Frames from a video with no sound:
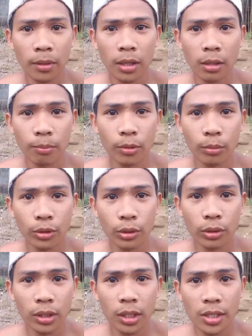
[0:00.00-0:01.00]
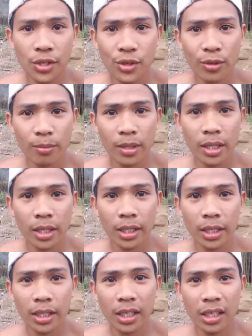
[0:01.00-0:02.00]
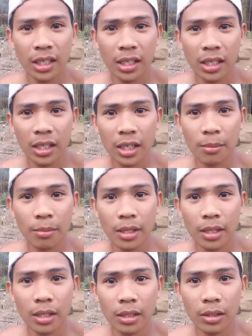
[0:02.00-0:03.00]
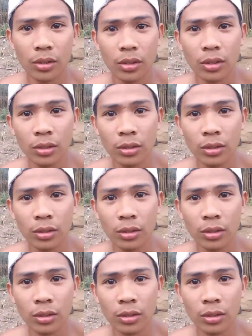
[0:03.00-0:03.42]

pa pumutok guys yung mga kilikili ng kaibigan ko.